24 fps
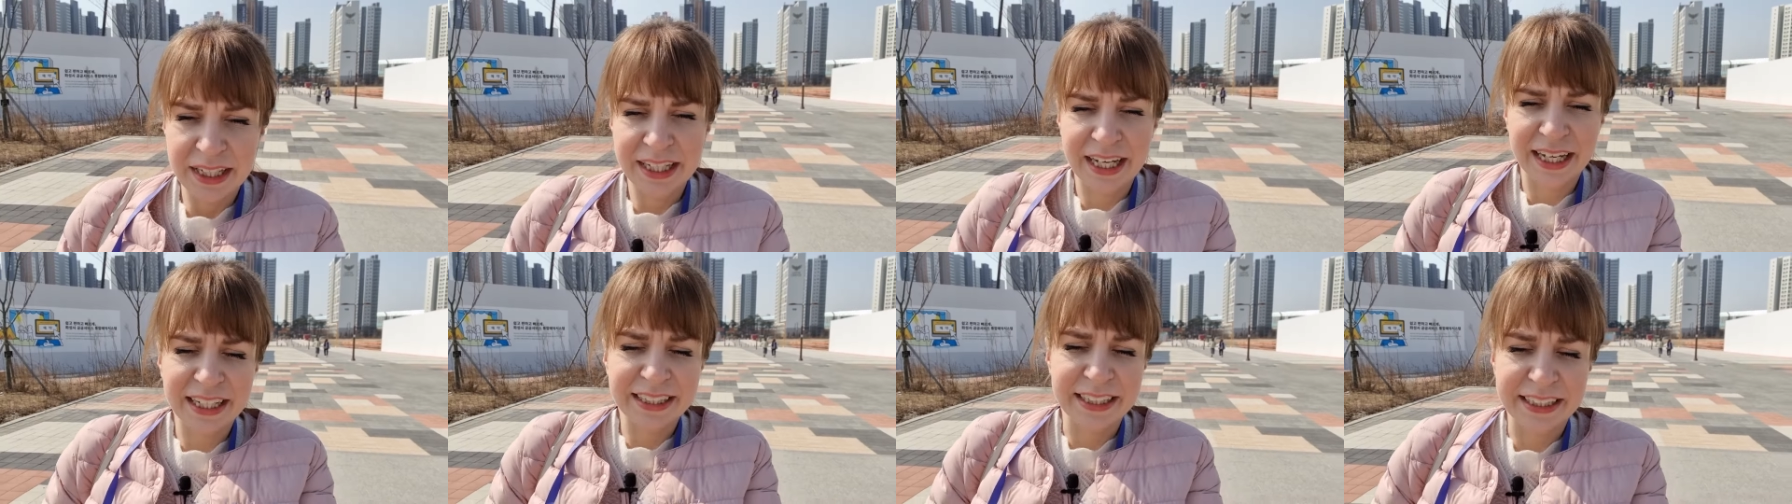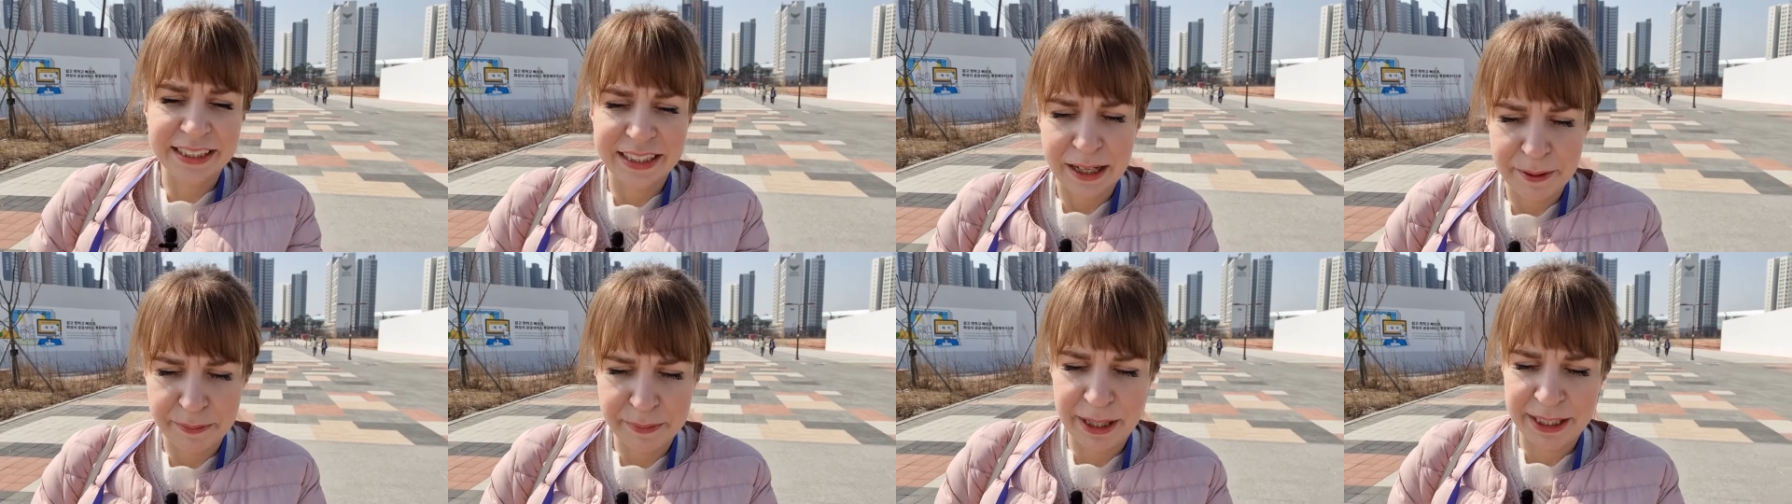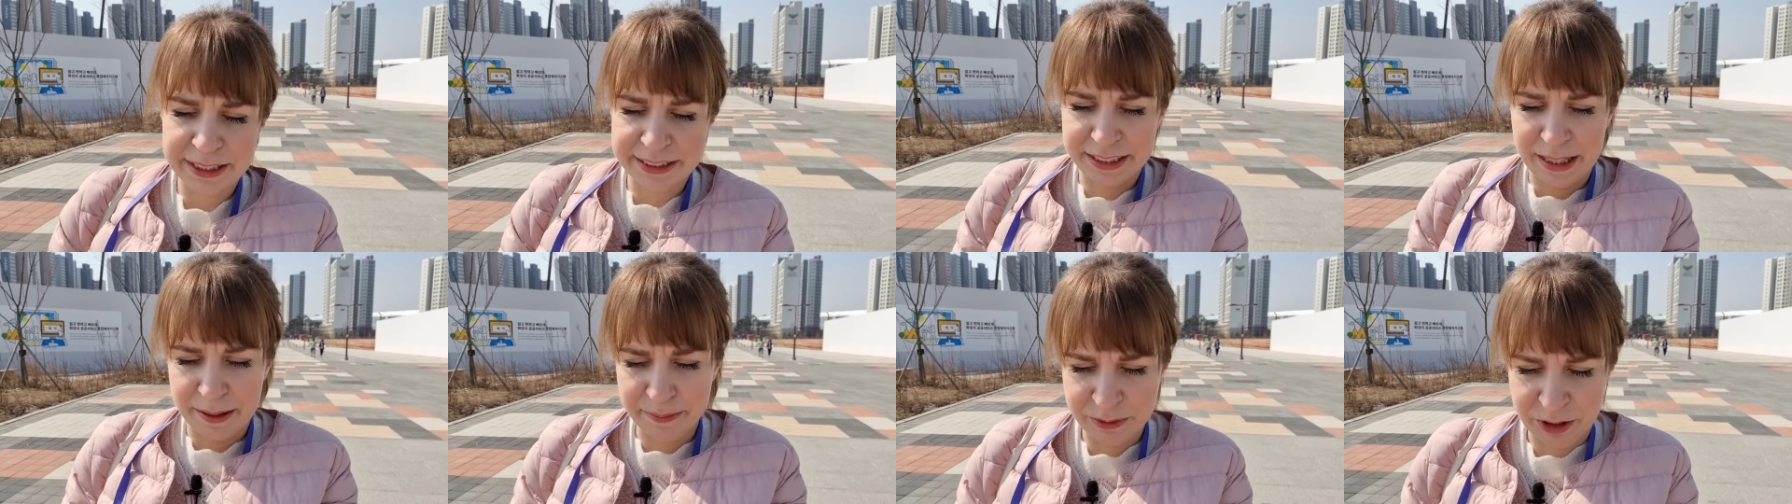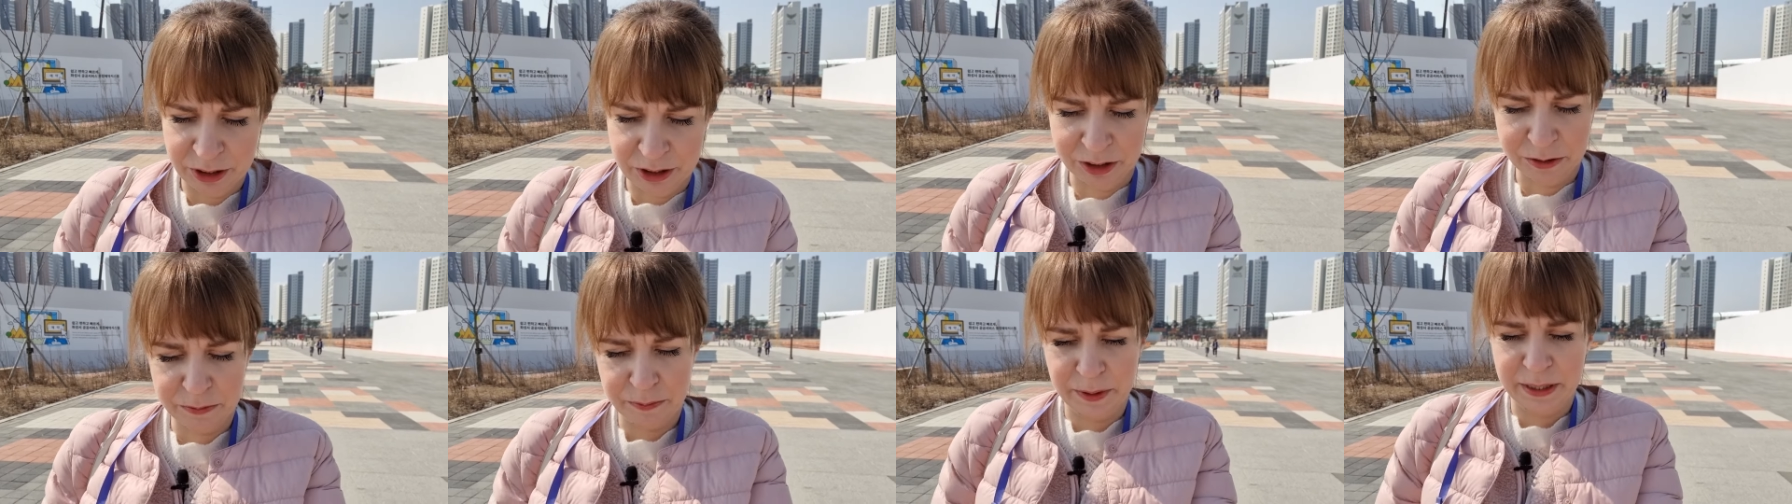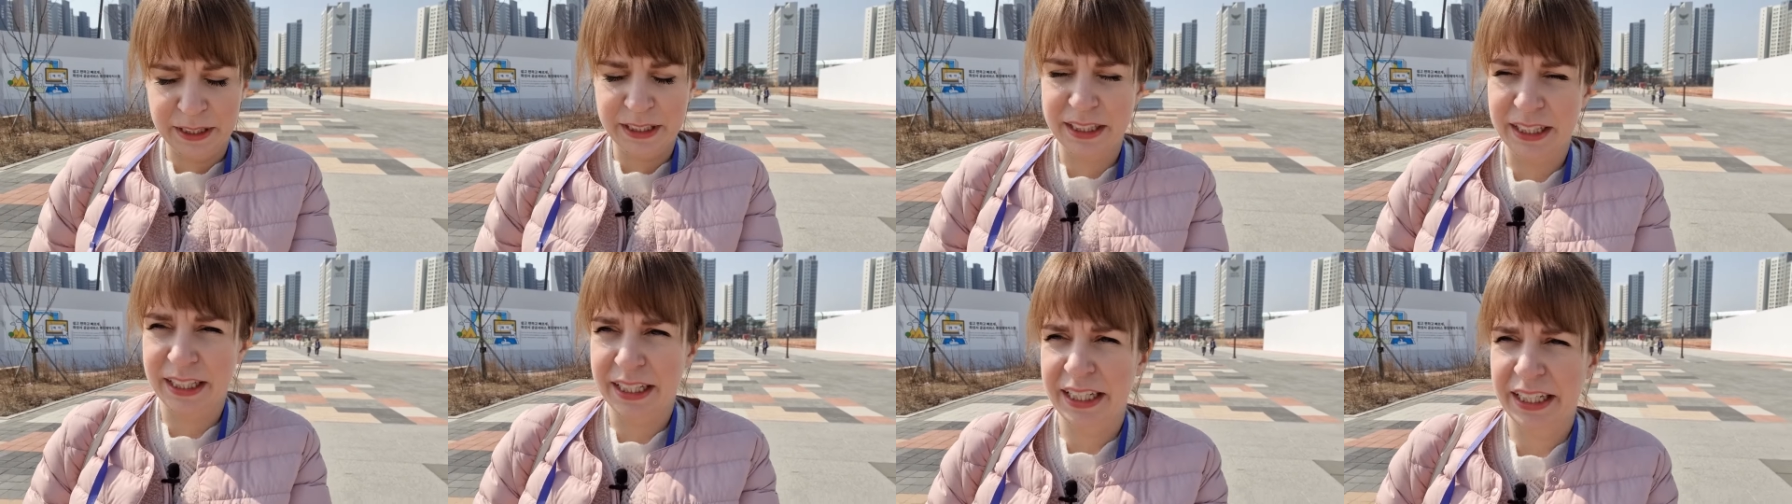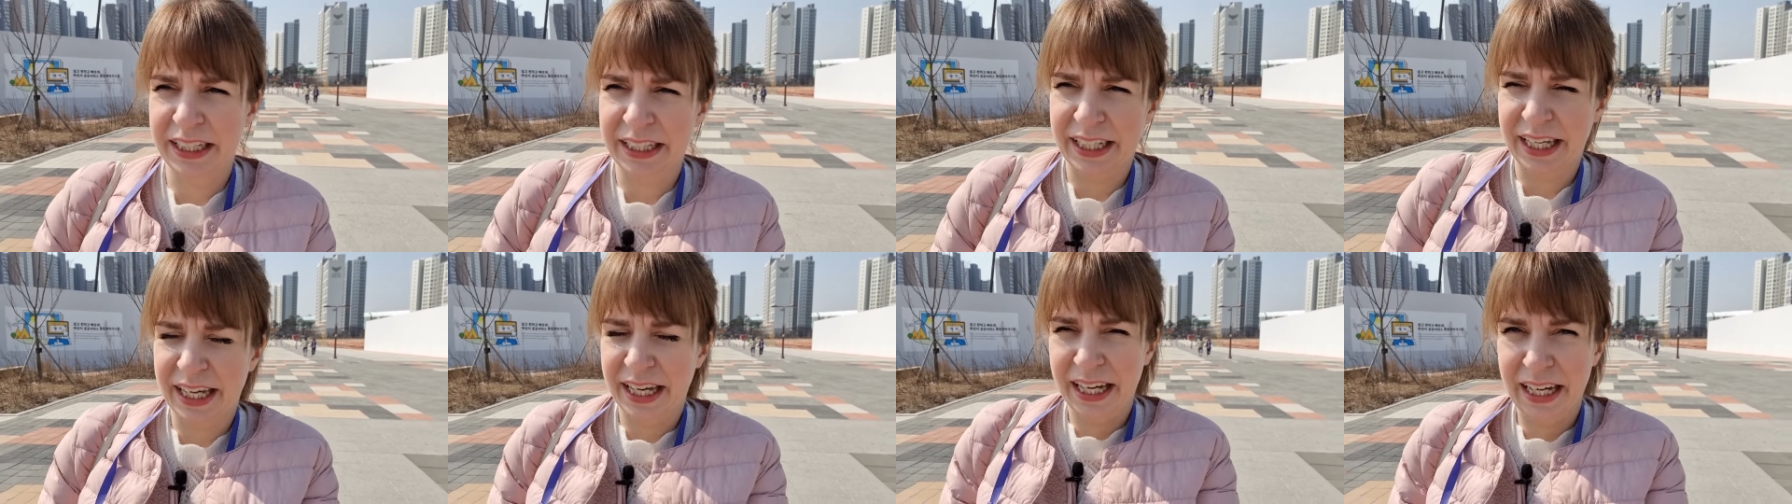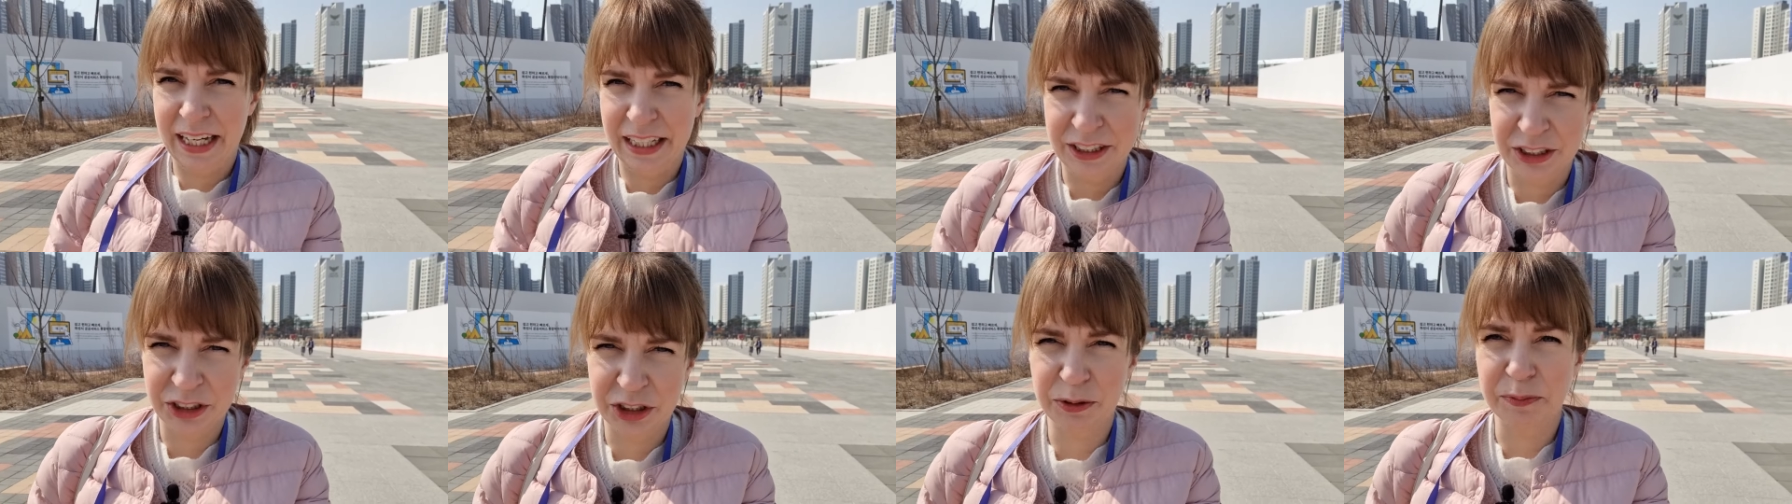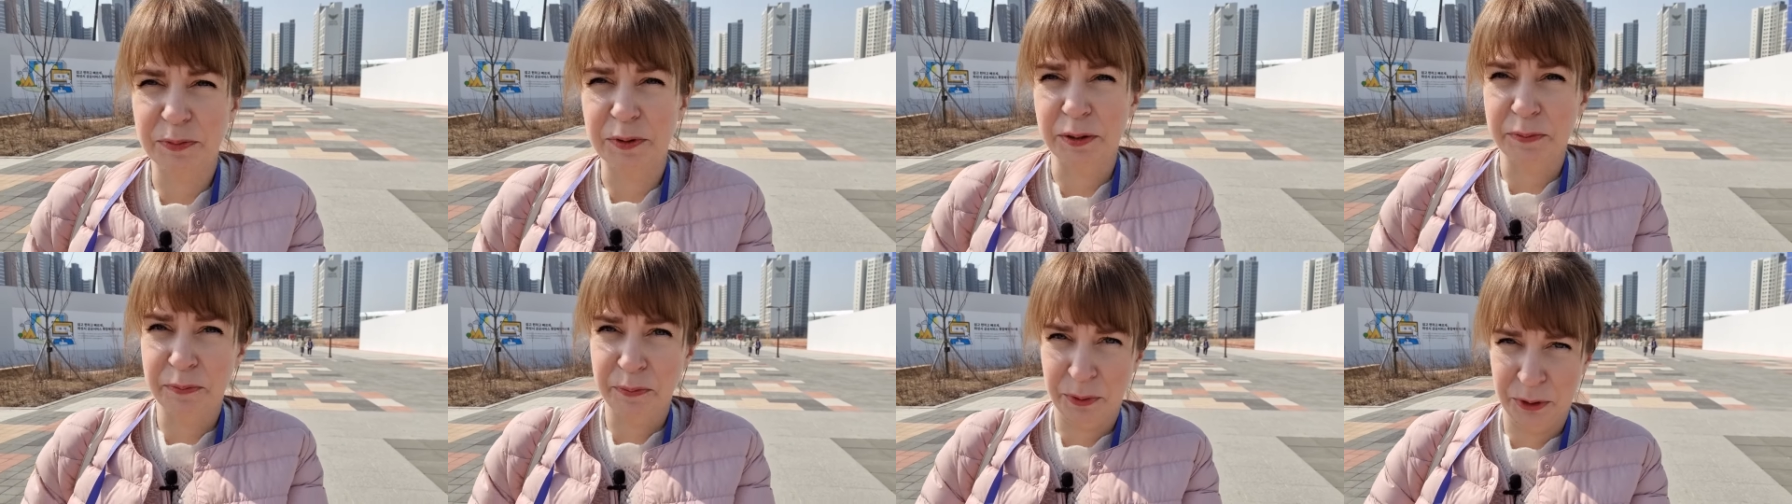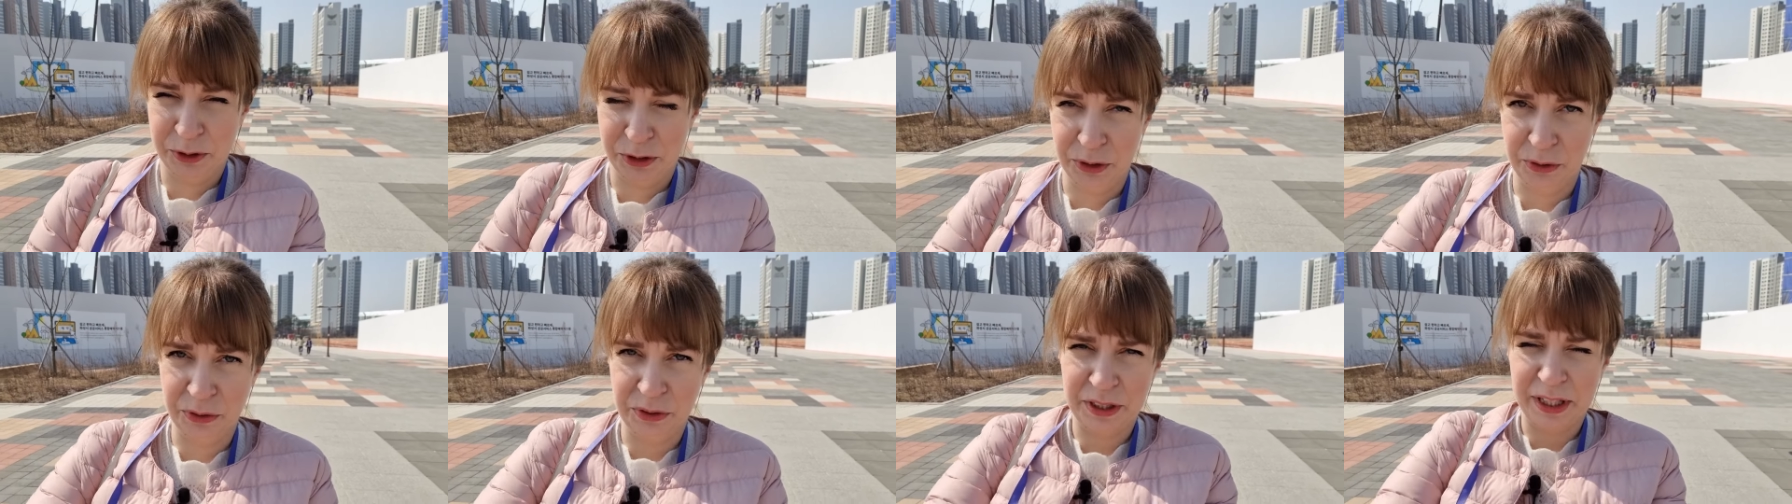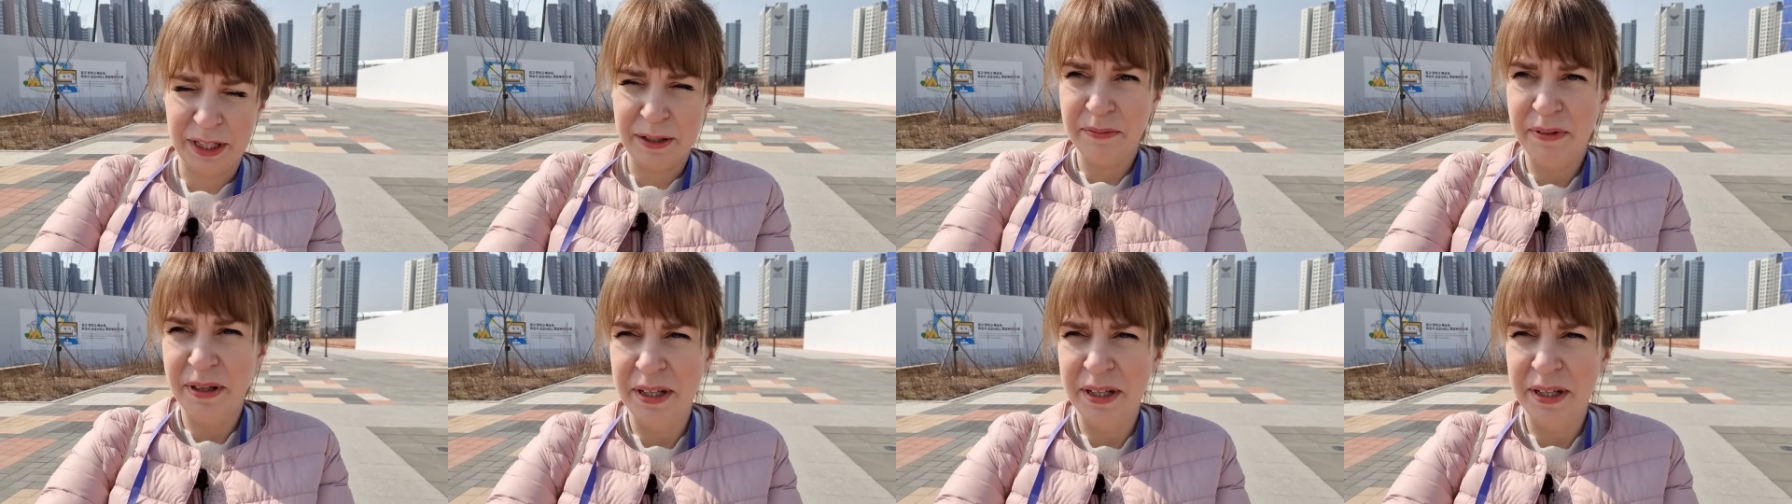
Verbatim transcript: Jadę tam, a stamtąd będę jechać szybkim pociągiem.